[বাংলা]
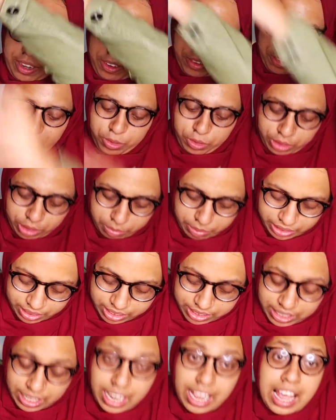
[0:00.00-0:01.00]
ভালো করে করতে
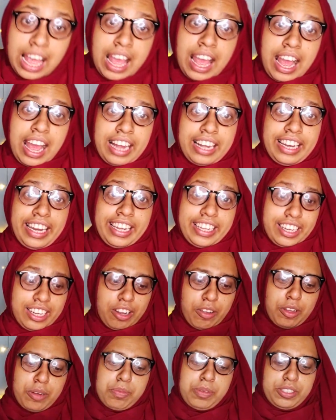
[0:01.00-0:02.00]
পারতেছি না আর এটা
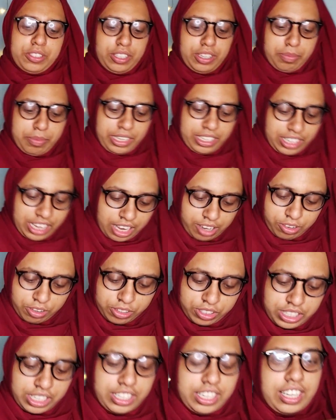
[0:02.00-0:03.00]
নেওয়ার পেছনে মেন কারণ
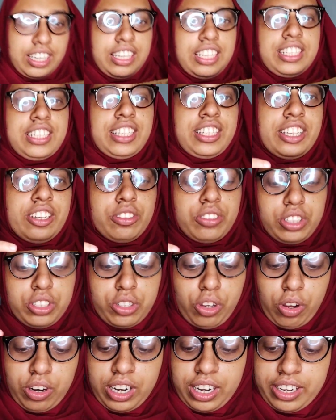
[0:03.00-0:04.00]
হচ্ছে এটা নিজে দিয়ে হচ্ছে
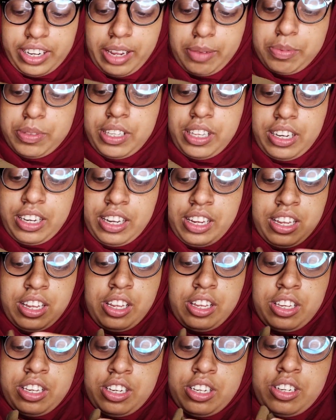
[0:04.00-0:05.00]
জগার টাইপসের
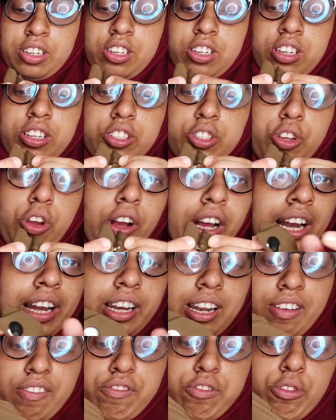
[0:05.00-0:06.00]
জগার
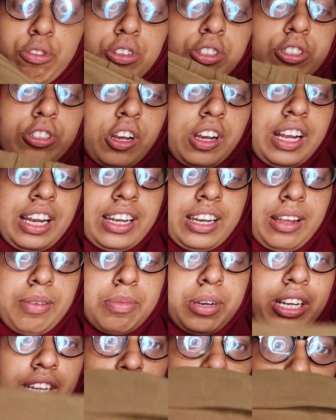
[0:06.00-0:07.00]
না ফুল জগার না
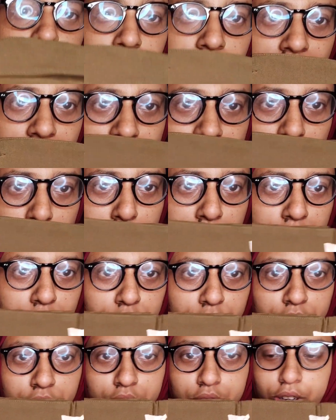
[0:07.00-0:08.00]
বাট হচ্ছে একটা পাশ
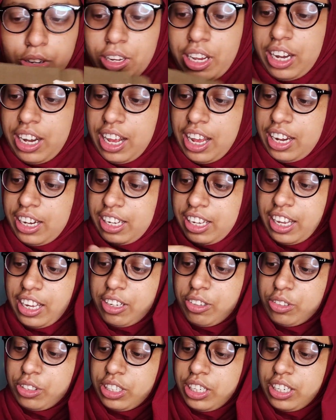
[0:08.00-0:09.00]
হচ্ছে জগার আর এখানে
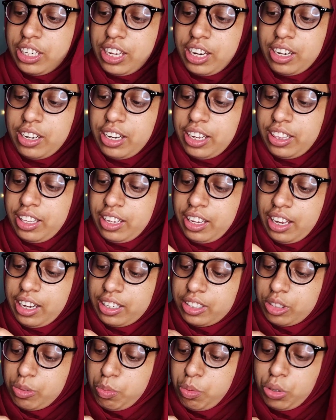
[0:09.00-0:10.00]
হচ্ছে এটার এখানে
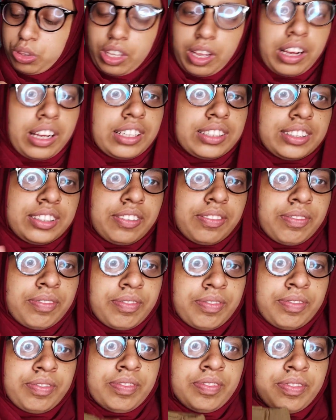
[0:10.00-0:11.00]
হচ্ছে বোতাম আছে
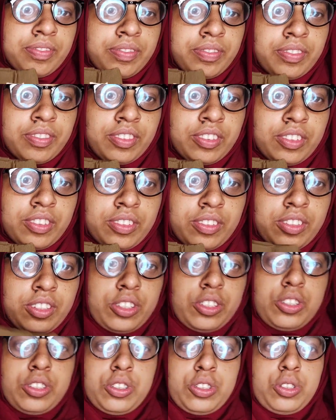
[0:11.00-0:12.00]

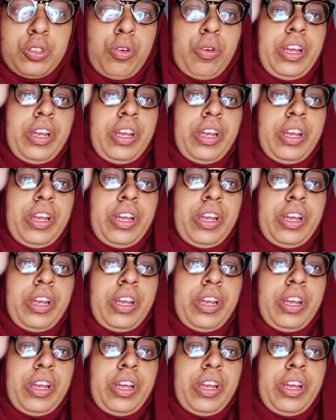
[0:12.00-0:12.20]
সো